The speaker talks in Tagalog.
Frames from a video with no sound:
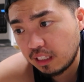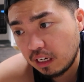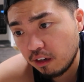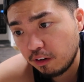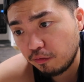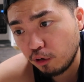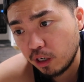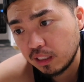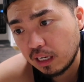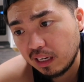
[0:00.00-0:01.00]
They live in
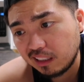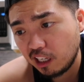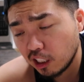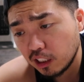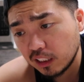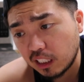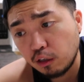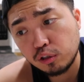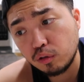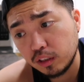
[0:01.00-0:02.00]
Florida like the others. I
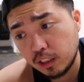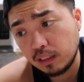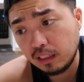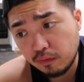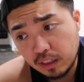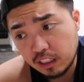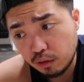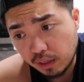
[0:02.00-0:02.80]
also consider living in